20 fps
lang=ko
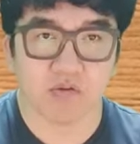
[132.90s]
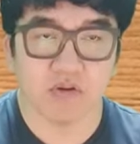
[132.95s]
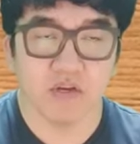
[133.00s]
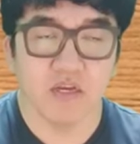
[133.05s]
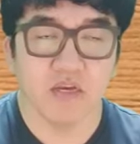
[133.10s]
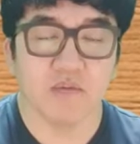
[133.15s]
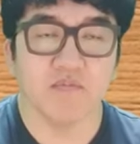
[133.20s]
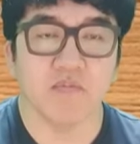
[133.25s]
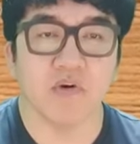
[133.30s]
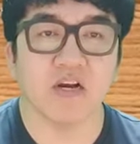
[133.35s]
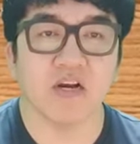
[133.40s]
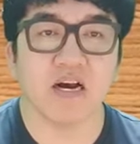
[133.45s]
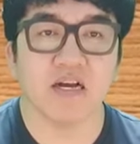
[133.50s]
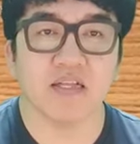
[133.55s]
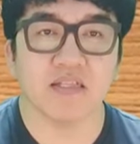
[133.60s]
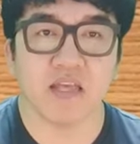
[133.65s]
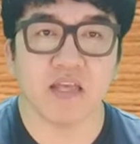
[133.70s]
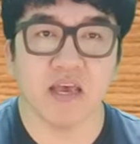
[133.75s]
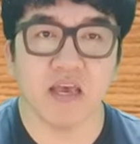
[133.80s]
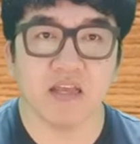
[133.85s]
뭔가
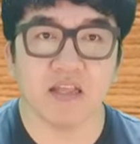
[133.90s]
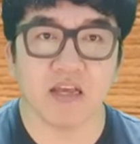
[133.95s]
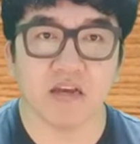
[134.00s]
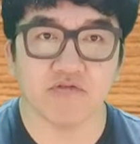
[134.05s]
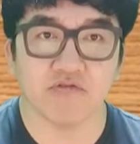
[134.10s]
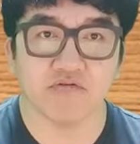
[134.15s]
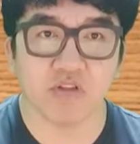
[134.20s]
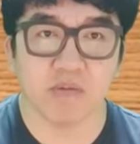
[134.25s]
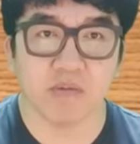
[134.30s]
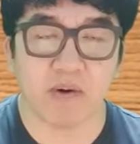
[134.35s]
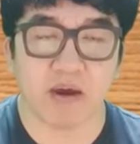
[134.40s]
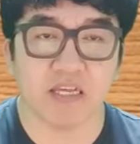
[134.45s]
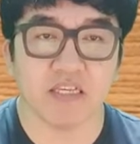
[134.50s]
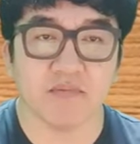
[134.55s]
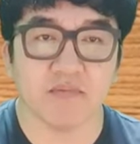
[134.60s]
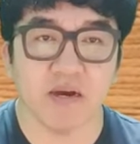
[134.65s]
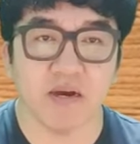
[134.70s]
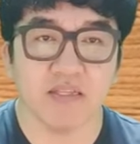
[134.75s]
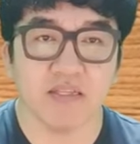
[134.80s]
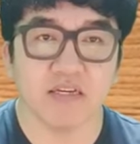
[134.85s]
대다수들이
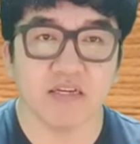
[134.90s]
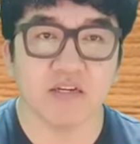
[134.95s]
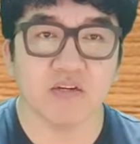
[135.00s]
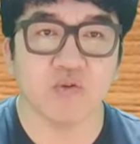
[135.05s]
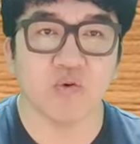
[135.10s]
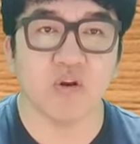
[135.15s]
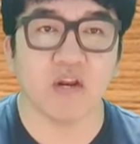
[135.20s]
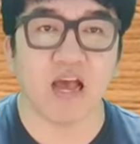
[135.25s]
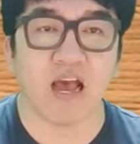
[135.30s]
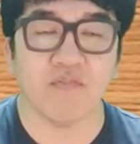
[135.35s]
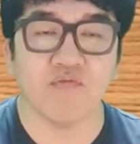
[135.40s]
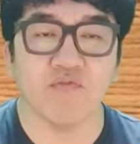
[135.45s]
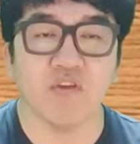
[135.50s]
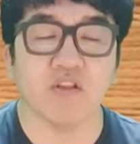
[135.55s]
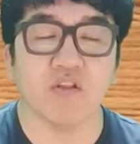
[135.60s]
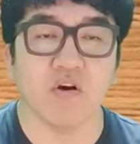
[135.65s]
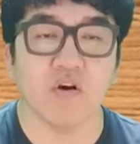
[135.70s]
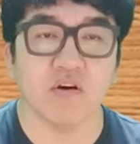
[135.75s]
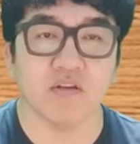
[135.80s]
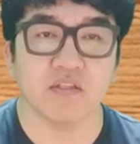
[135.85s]
바라지만 그동안 안
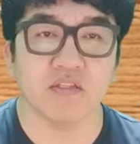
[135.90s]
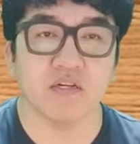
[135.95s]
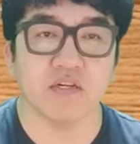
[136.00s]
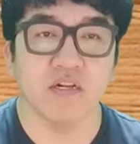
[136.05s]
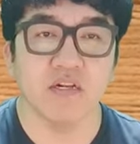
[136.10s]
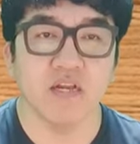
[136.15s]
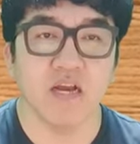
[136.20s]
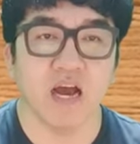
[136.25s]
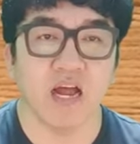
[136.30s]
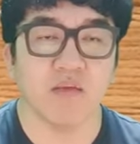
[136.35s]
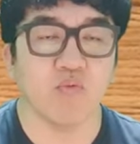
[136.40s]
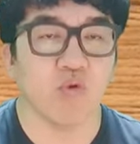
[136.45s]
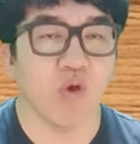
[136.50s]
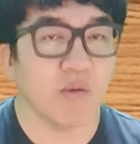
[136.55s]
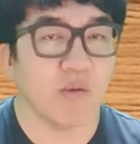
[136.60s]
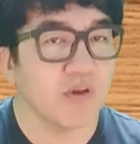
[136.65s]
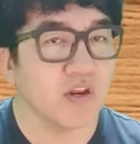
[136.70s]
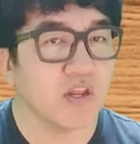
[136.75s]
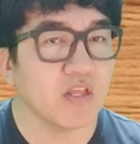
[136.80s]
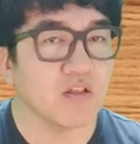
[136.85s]
됐던 것들, 아니면
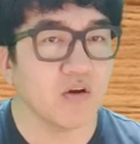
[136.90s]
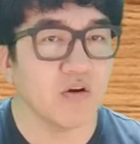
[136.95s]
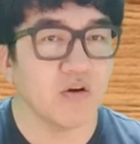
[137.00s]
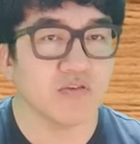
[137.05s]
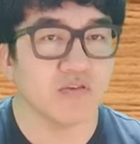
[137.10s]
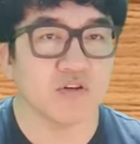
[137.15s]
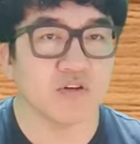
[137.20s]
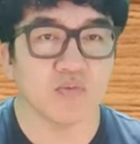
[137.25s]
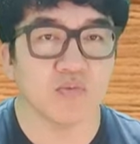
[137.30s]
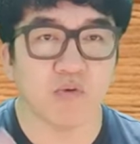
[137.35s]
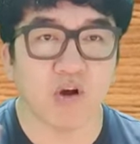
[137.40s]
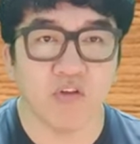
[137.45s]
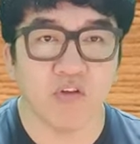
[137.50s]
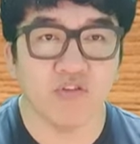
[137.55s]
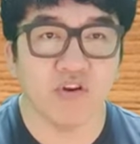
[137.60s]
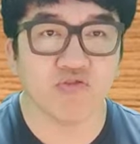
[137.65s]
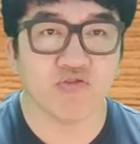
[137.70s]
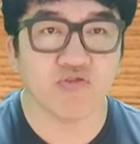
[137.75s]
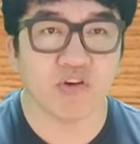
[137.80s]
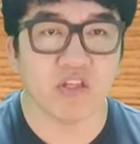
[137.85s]
외면했던 것들을 좀
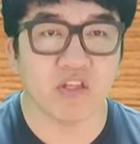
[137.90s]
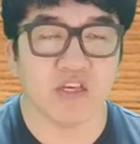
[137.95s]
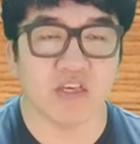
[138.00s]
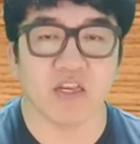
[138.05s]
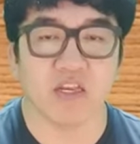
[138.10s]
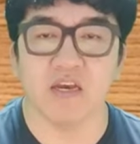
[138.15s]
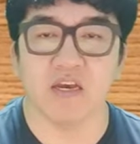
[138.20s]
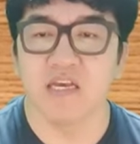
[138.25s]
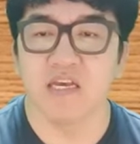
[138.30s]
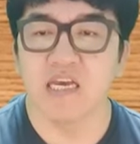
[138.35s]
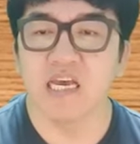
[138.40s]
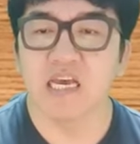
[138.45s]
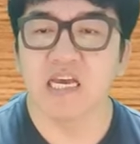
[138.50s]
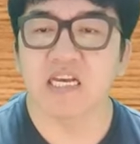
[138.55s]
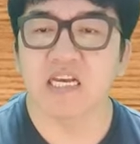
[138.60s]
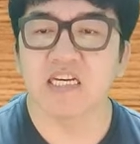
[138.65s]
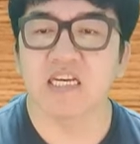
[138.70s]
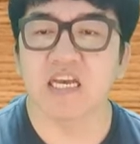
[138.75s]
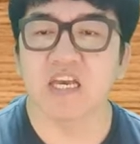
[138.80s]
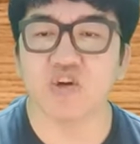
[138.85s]
건드려줘야 되잖아.
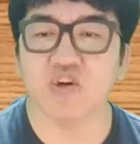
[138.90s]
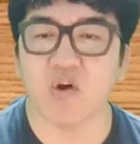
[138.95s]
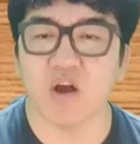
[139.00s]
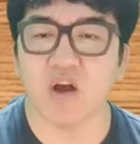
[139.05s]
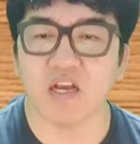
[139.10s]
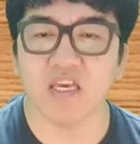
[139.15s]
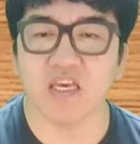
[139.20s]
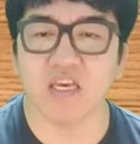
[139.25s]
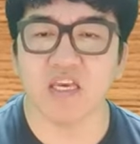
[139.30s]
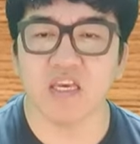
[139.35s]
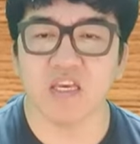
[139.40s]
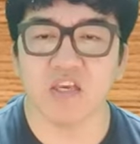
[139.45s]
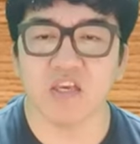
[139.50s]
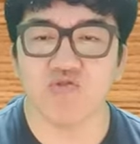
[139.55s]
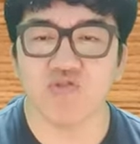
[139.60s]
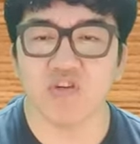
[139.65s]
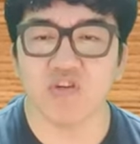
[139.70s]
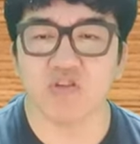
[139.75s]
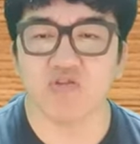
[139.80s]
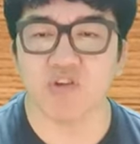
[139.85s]
그게 정확히 이
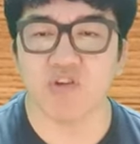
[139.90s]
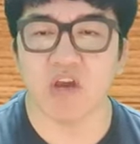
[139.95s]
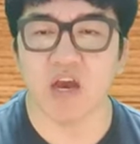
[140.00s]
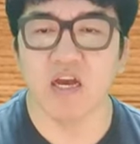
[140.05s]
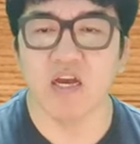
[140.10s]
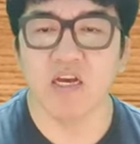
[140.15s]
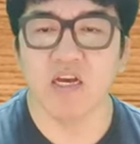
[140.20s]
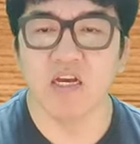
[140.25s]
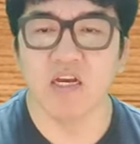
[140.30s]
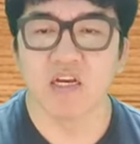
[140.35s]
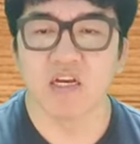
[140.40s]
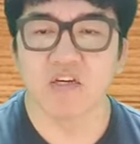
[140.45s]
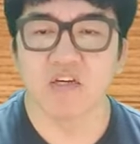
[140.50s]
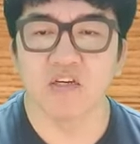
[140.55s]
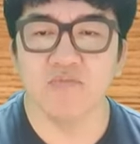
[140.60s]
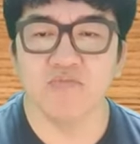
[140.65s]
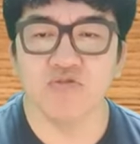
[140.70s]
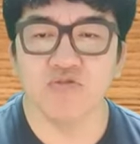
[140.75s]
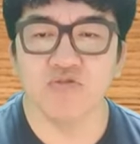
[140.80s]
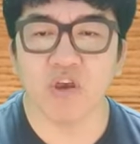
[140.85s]
주식 투자,
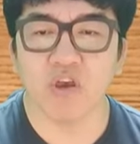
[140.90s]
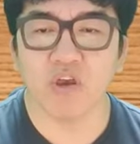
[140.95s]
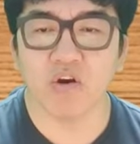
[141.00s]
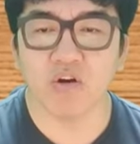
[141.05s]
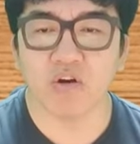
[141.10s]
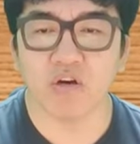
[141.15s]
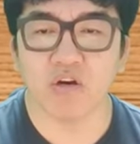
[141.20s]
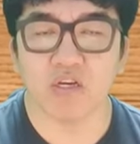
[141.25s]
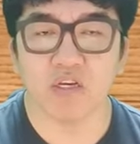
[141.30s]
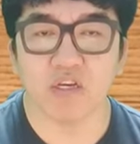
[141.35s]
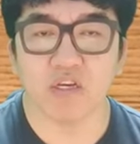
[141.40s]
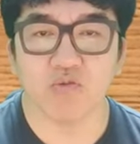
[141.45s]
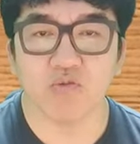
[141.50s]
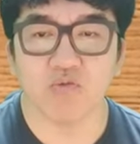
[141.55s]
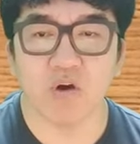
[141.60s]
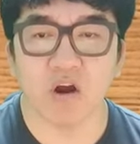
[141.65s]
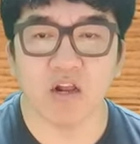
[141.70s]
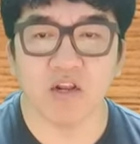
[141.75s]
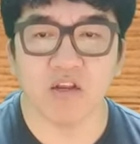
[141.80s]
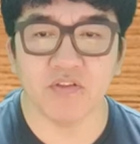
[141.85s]
금융개혁
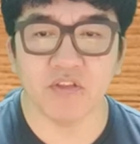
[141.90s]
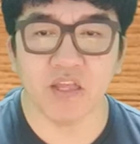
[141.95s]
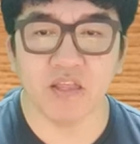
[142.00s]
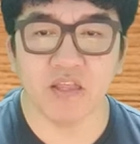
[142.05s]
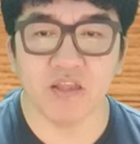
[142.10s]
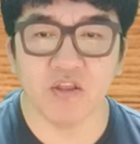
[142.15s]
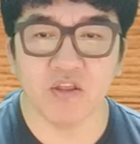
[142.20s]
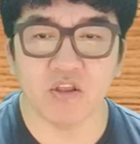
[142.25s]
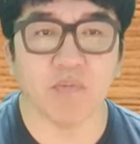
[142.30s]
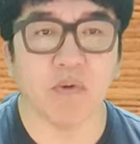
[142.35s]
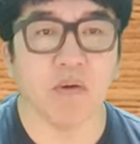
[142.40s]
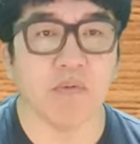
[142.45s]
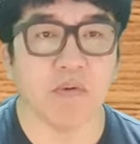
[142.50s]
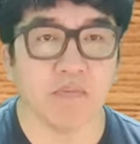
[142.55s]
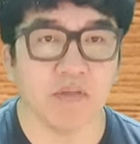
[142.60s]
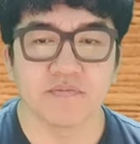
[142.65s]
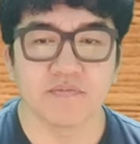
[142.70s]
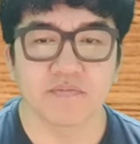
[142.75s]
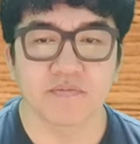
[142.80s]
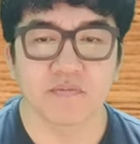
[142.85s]
과 관련된
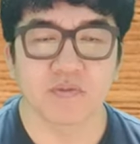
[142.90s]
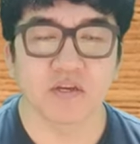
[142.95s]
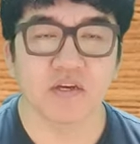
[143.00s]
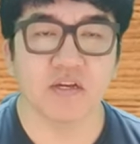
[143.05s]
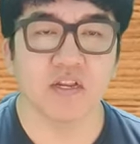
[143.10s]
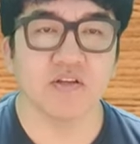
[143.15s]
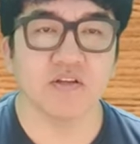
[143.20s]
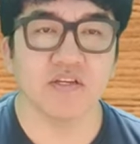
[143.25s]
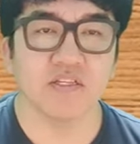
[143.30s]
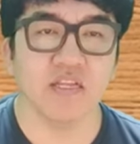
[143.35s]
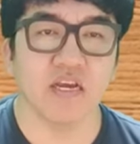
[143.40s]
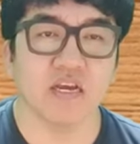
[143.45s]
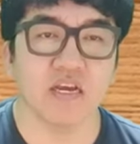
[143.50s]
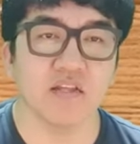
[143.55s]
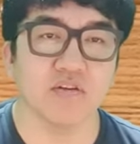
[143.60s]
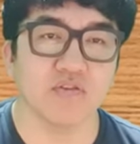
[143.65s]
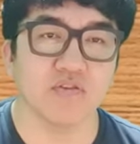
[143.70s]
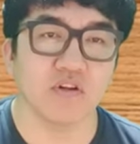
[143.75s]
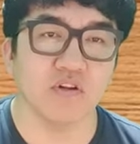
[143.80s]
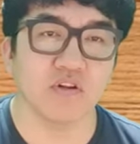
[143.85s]
떡밥입니다. 그래서
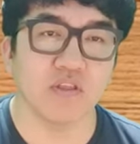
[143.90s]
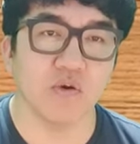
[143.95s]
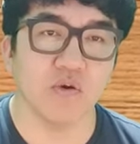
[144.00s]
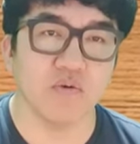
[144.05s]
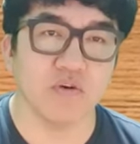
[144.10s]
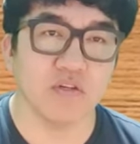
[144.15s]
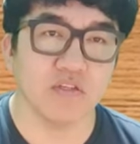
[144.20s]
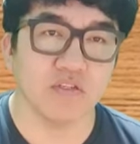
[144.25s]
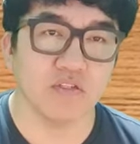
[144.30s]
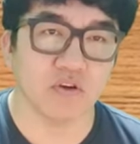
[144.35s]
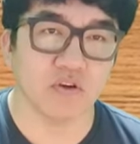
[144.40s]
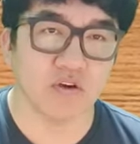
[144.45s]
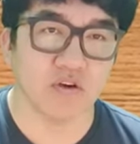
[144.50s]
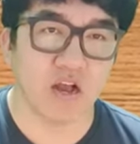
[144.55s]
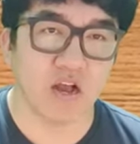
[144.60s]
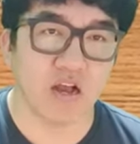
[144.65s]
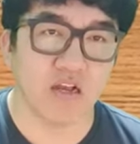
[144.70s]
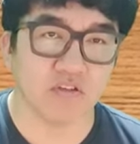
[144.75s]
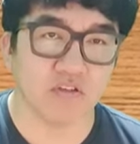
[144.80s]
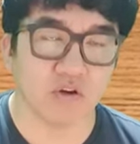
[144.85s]
신당에서도 이런 내용을
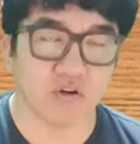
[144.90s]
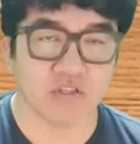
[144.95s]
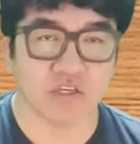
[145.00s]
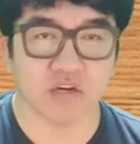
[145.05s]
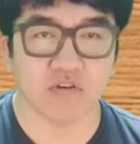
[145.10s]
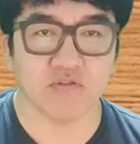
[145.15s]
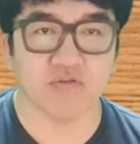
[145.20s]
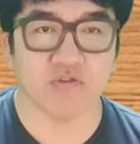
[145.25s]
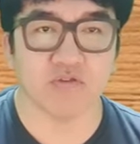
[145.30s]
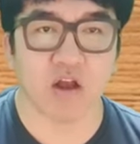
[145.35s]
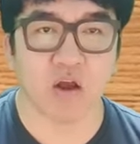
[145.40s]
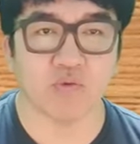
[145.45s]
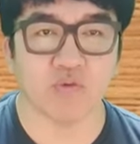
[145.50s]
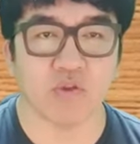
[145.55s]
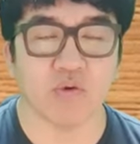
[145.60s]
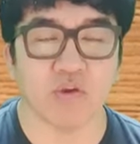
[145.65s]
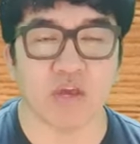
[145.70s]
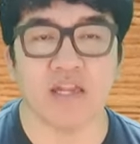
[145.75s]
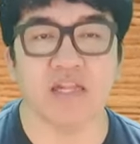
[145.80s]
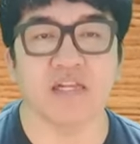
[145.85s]
정강 정책으로 갖고
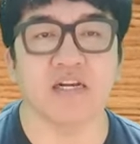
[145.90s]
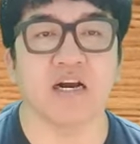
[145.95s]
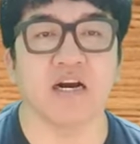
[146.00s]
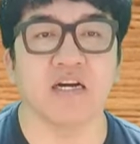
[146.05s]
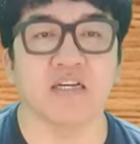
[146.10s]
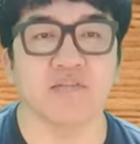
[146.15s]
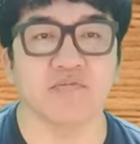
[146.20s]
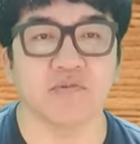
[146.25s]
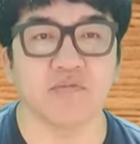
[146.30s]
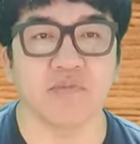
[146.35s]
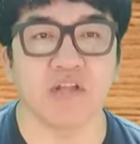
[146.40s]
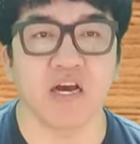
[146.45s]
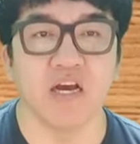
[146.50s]
나온 게 아닐까 싶습니다.